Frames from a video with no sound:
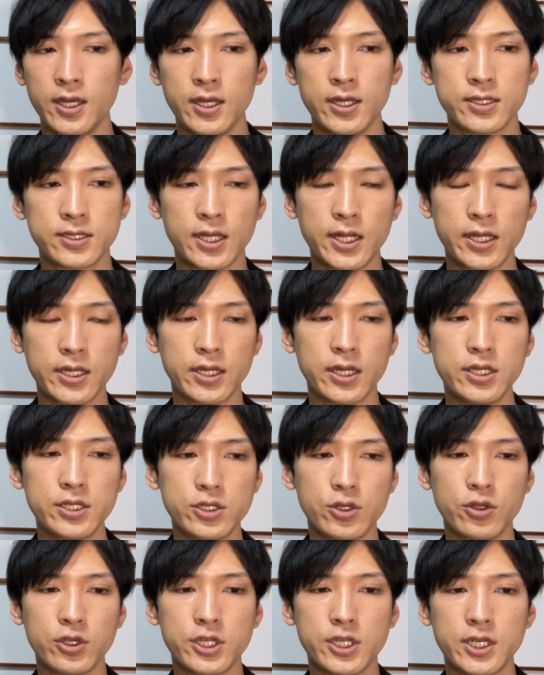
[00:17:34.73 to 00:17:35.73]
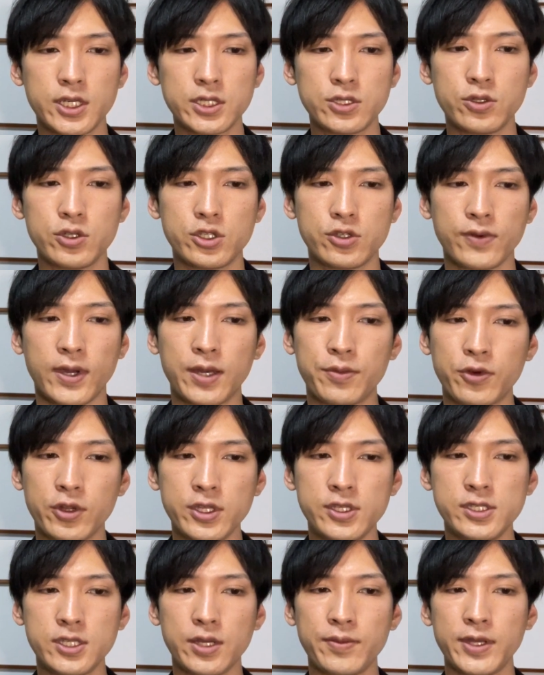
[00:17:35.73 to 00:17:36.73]
さらに現状の日足の位置は、
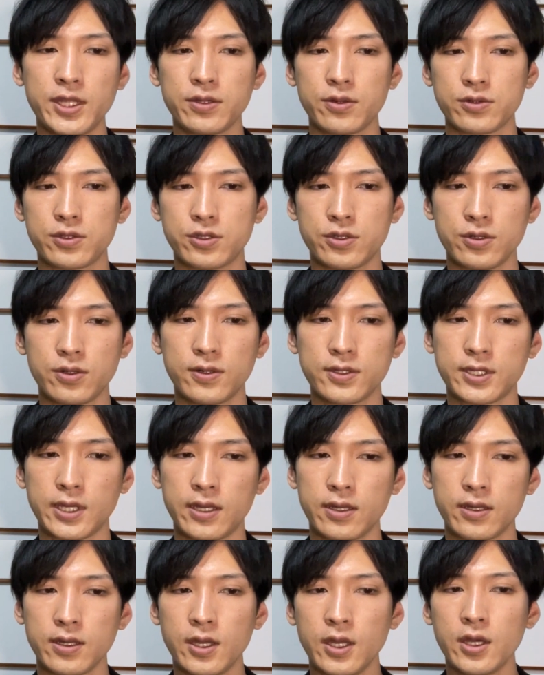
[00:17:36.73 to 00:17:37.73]
ボリンジャーバンドの中央線、